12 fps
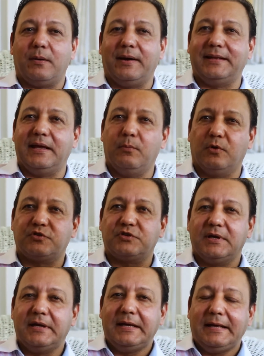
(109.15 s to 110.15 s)
venimos
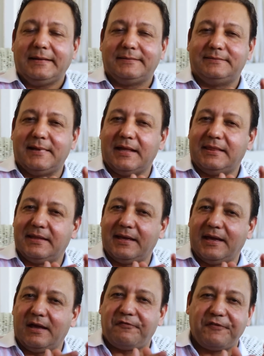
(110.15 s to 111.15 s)

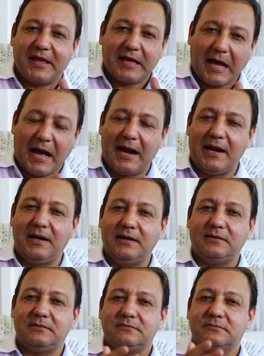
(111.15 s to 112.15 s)
desde fiscal,